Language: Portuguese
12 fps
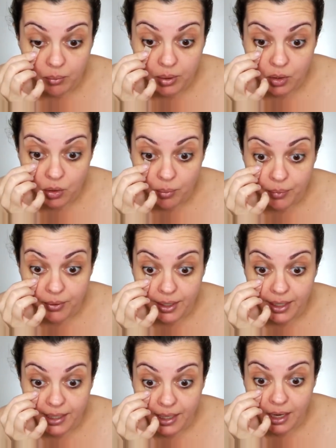micropor
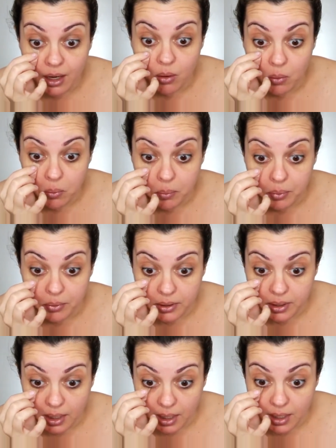é legal
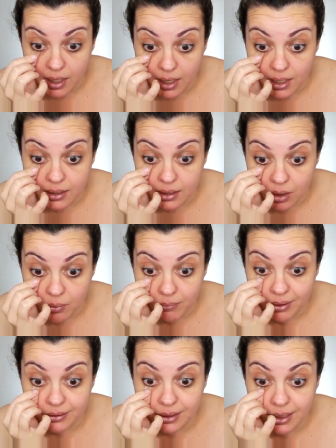porque ele tem
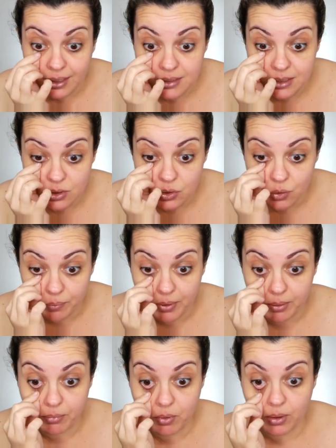uma aderência
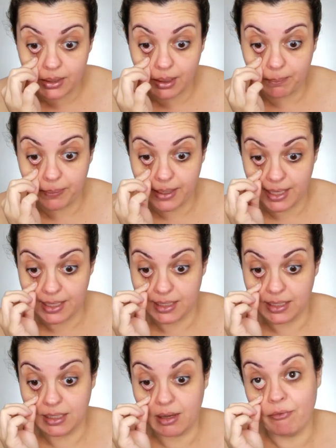super boa na
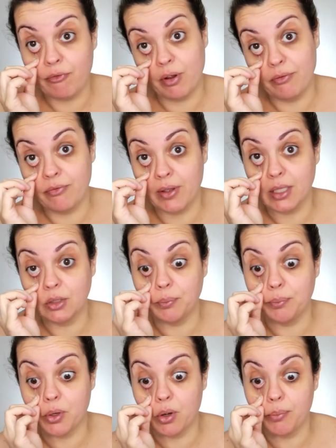pele e foi
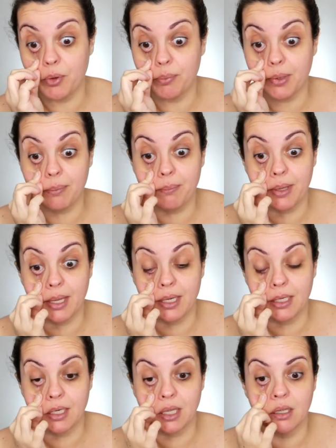feito próprio para
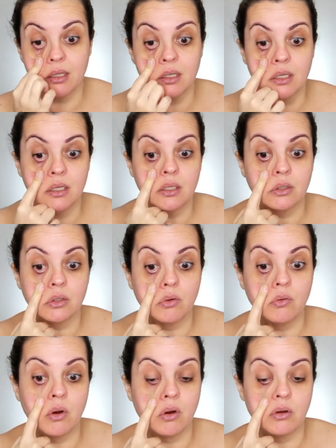pele, né?
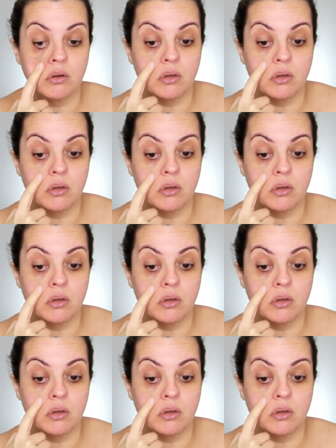Então, ó,